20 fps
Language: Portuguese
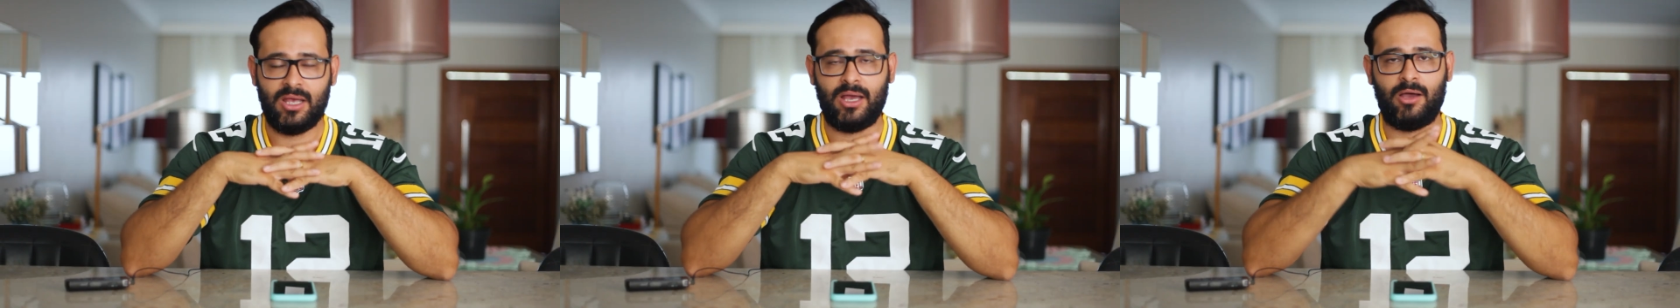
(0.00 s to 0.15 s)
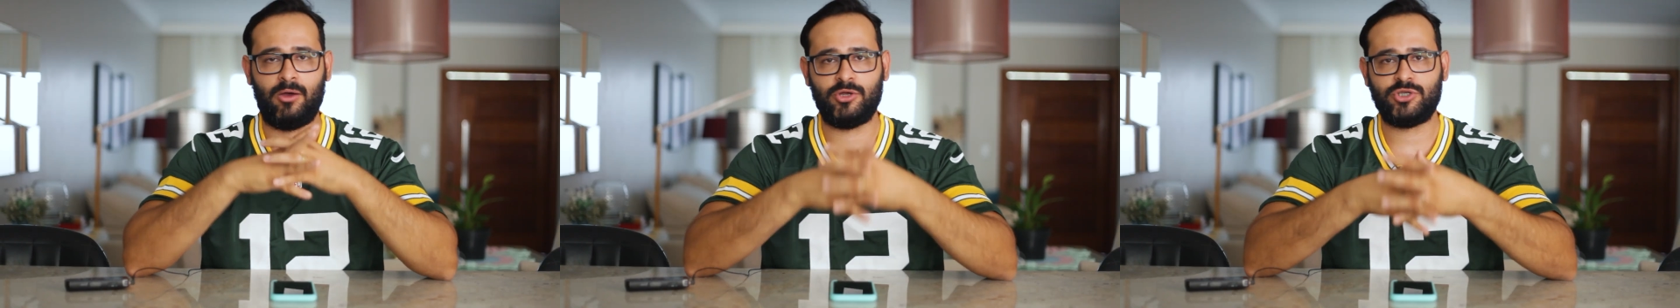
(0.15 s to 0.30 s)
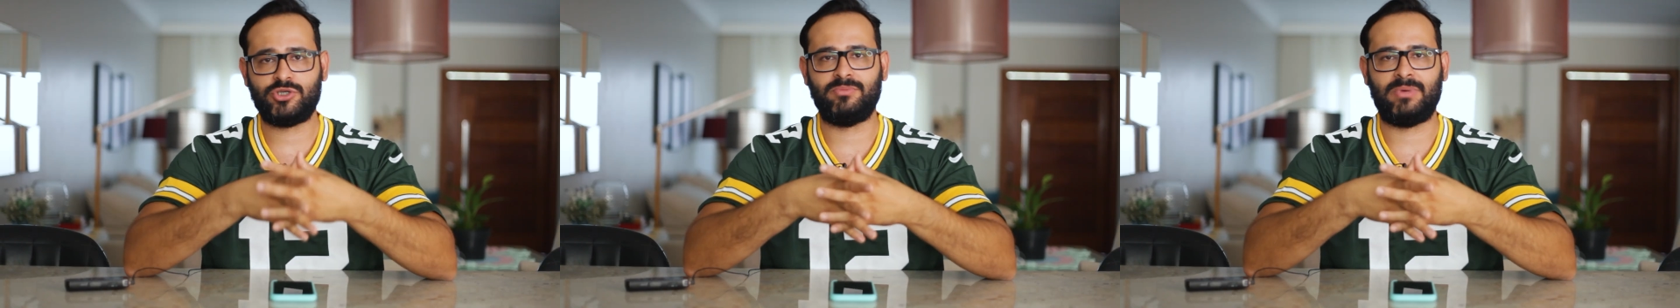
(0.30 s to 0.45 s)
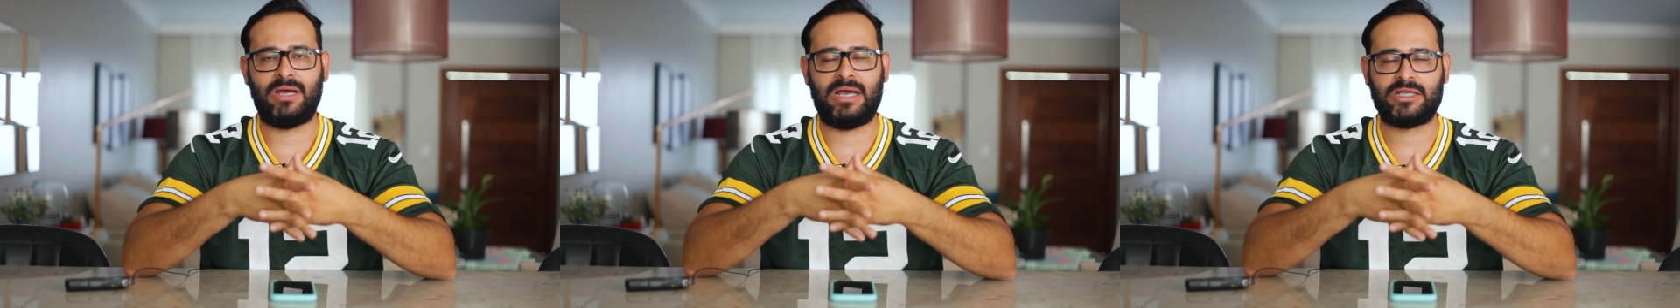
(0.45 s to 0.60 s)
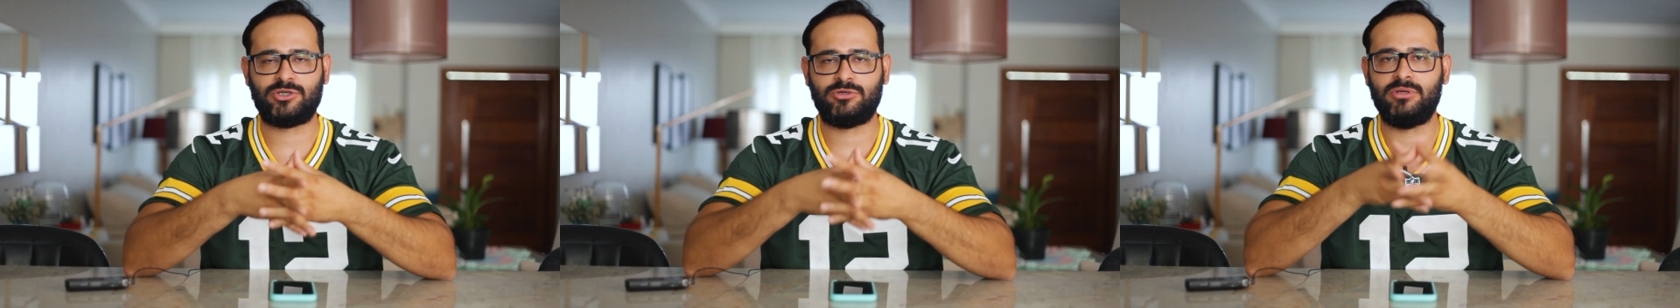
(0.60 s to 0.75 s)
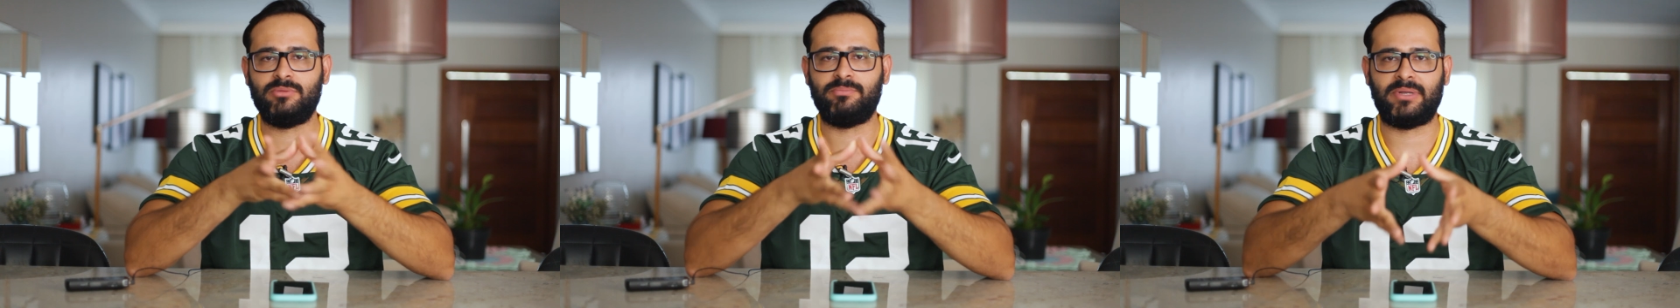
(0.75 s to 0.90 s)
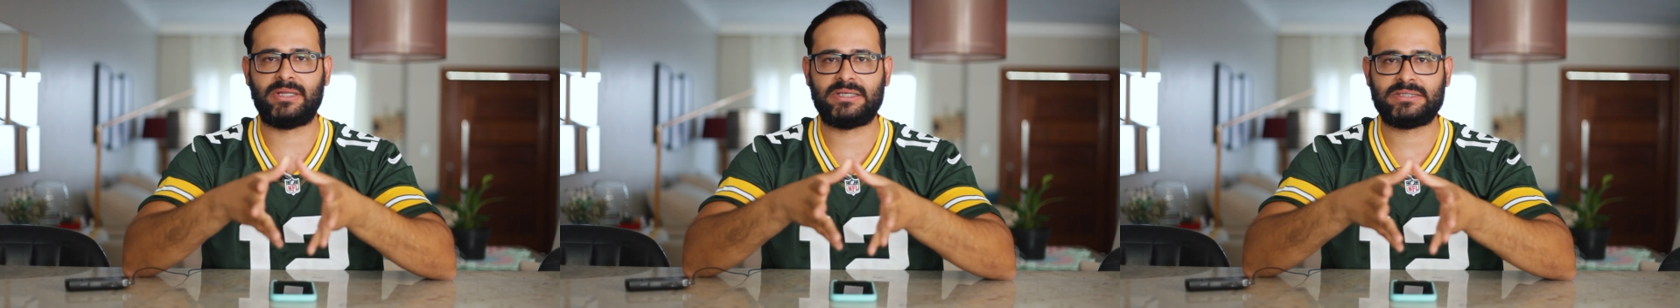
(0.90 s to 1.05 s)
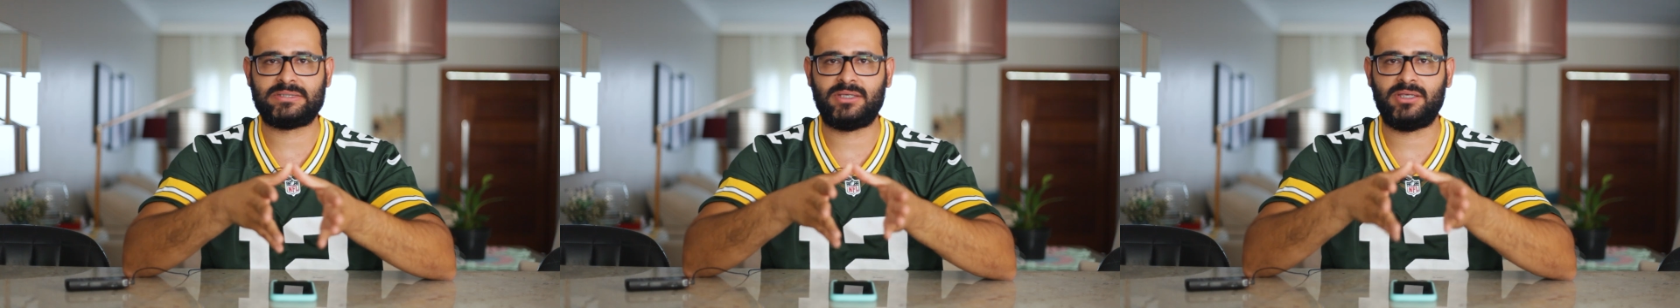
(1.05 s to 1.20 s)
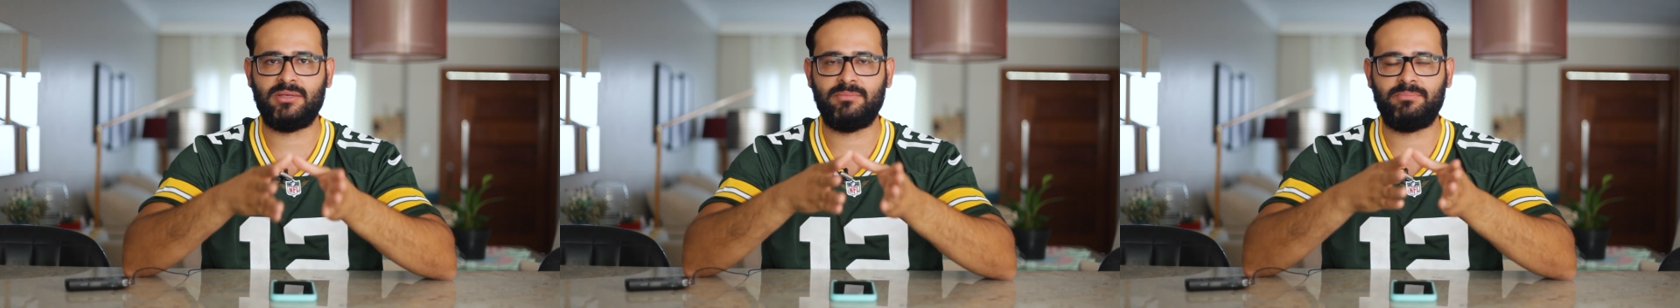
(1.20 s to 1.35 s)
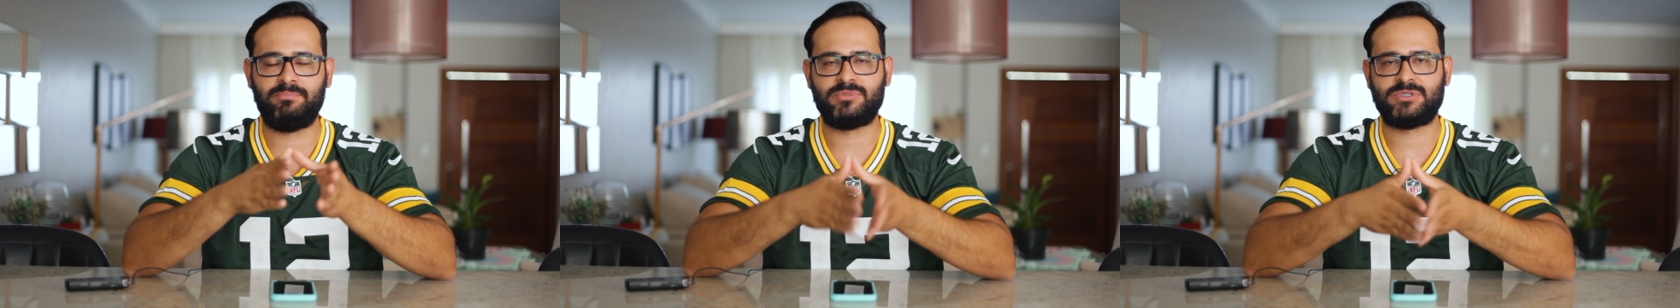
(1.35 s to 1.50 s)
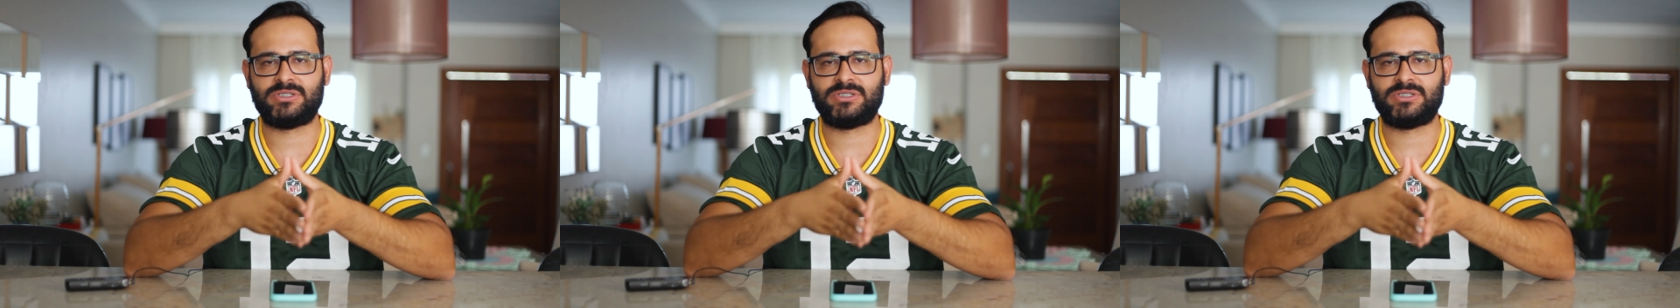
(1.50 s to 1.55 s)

A Hotmart é uma empresa que